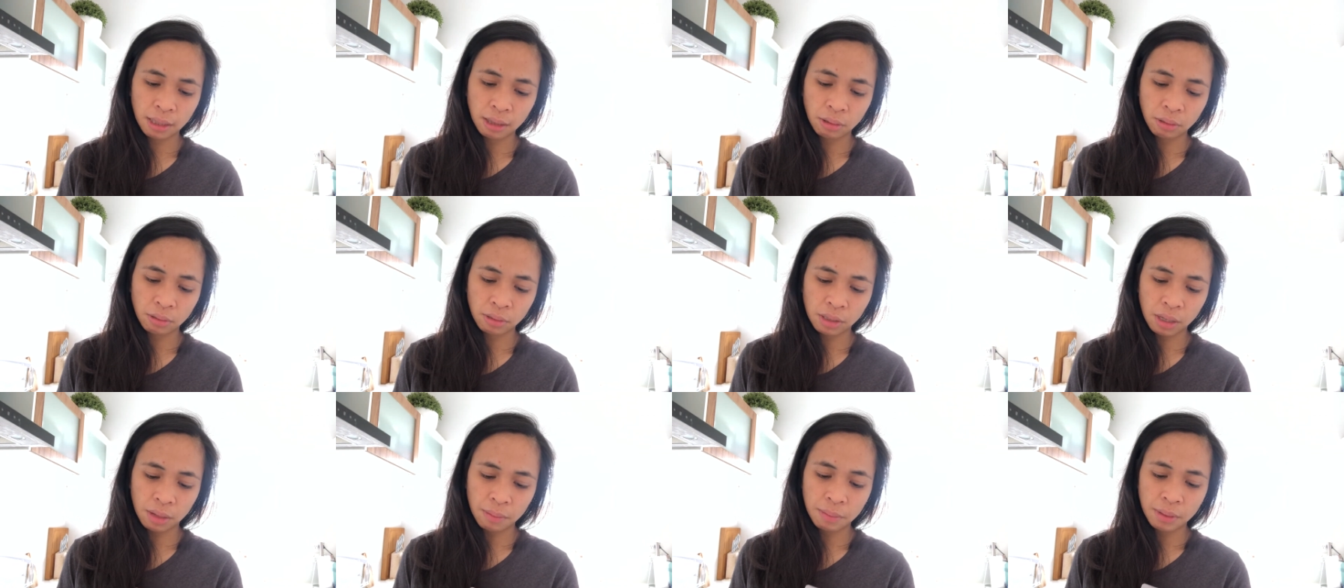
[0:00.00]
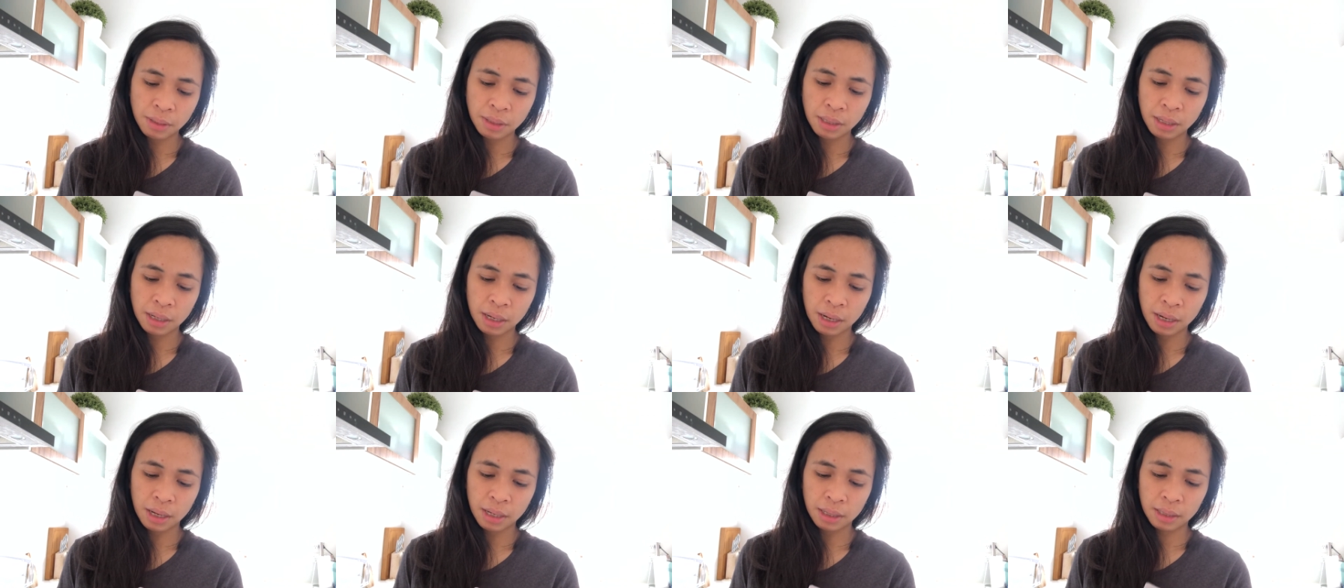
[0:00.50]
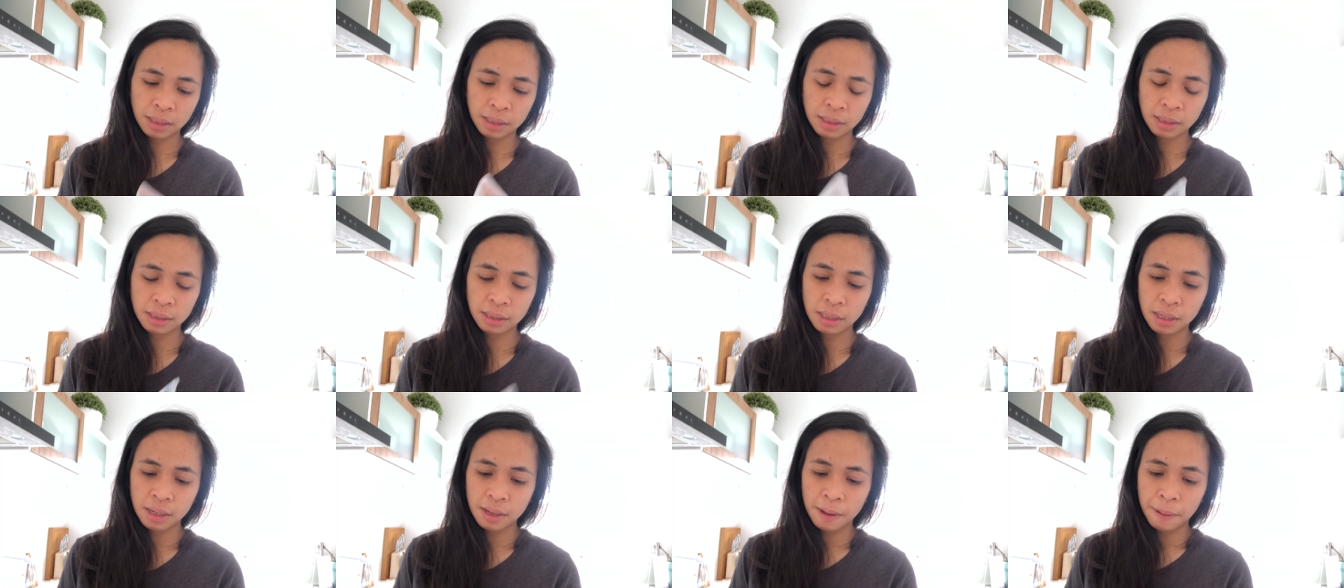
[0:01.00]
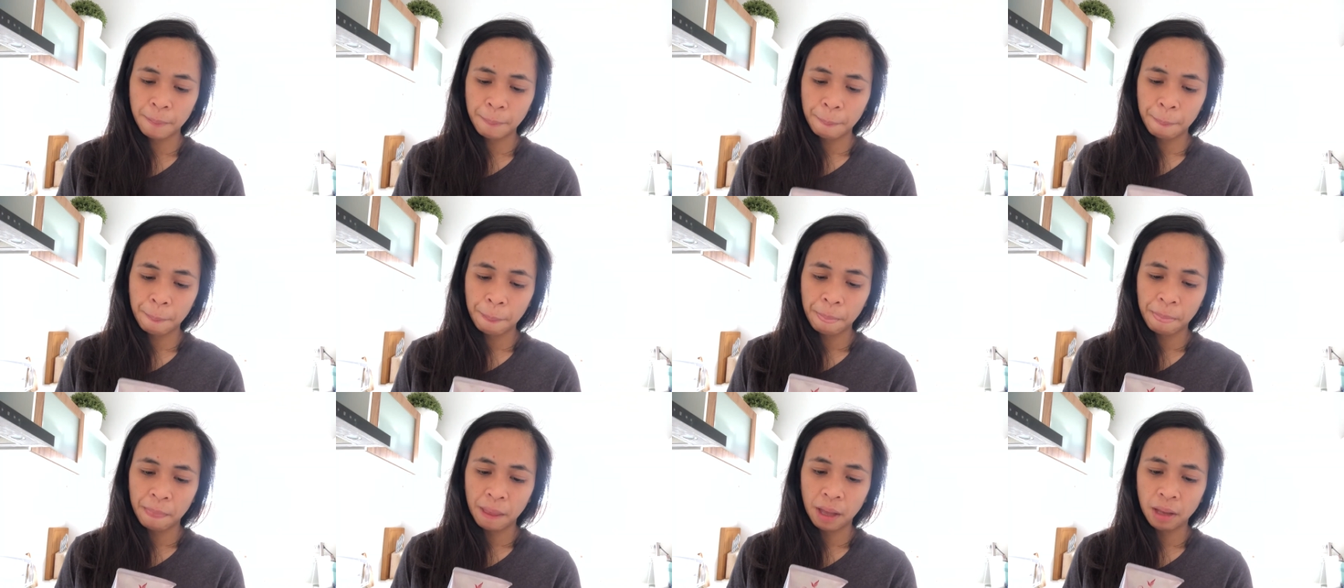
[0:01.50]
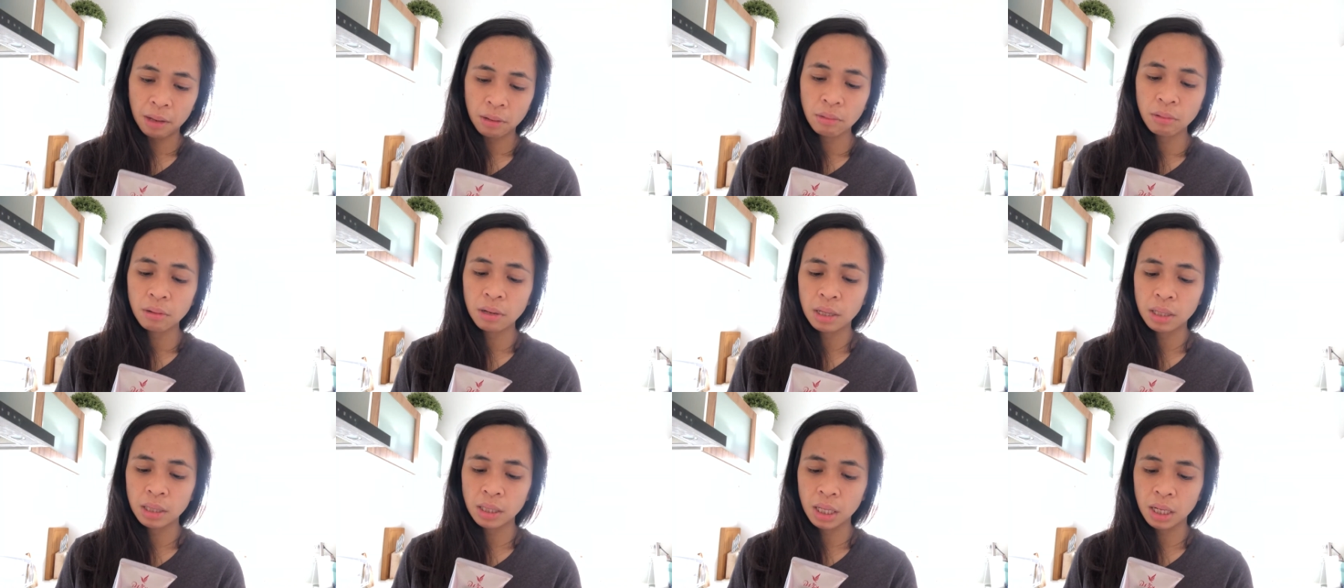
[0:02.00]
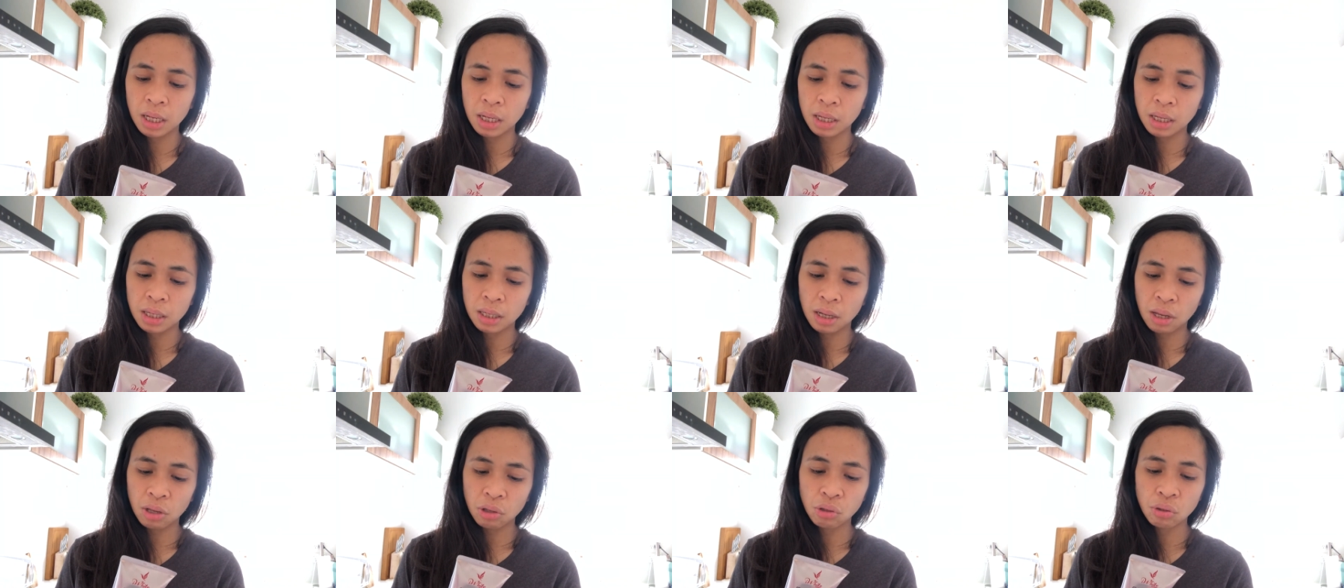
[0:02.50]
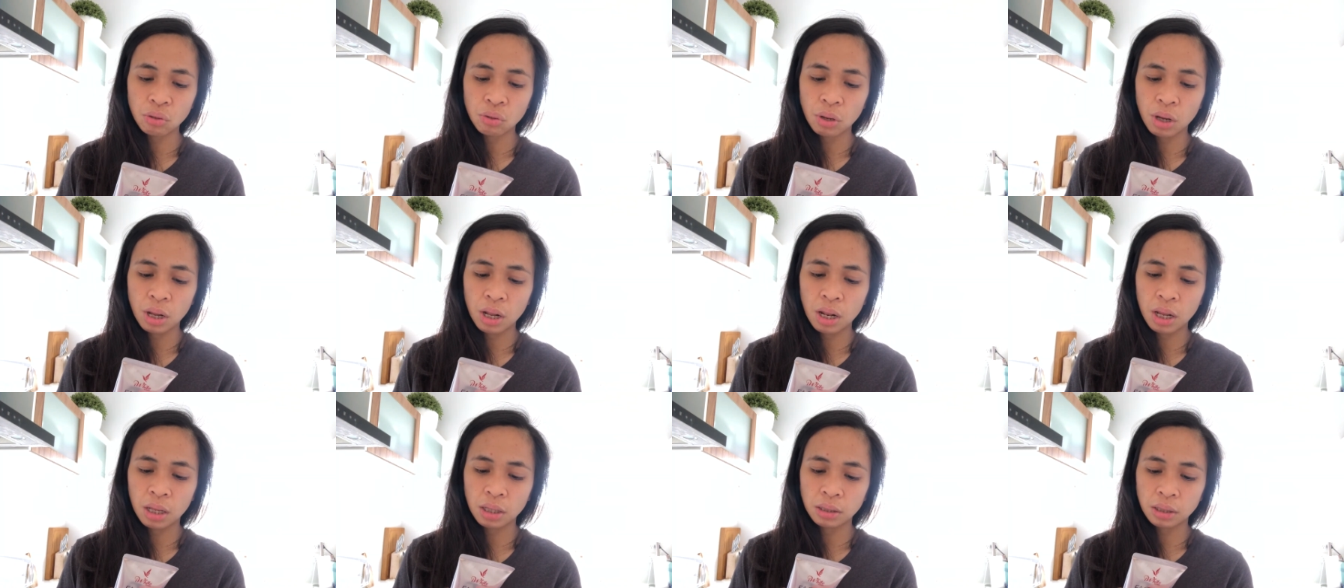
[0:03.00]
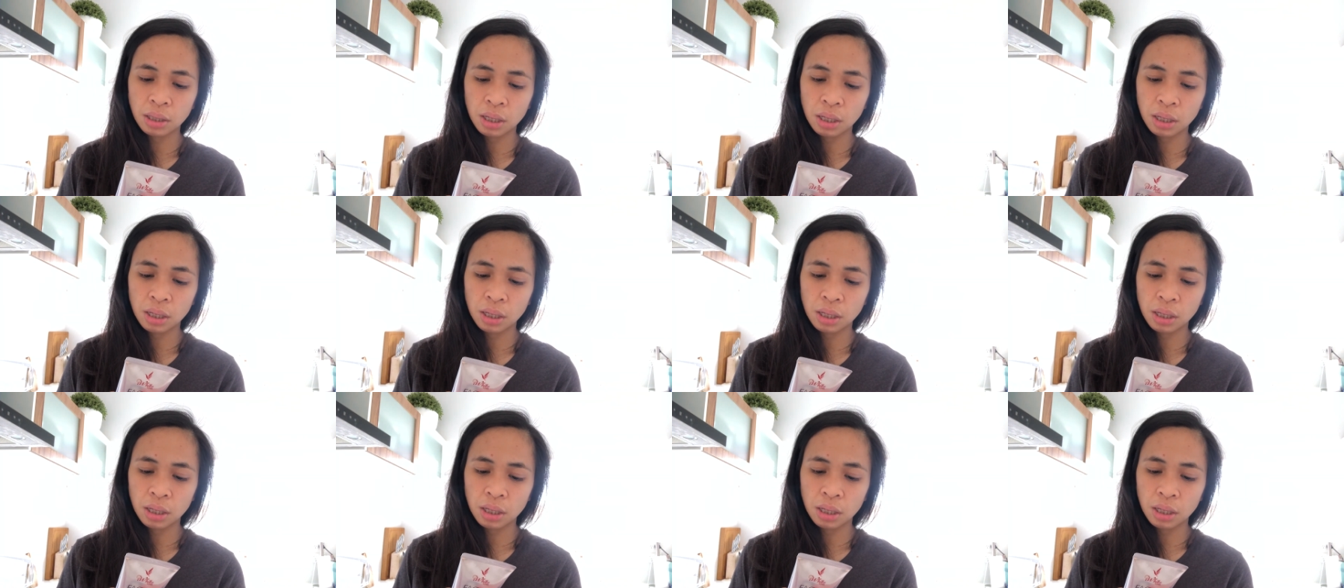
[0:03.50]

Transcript: Ito, sabi nila is ano lang talaga, natural lang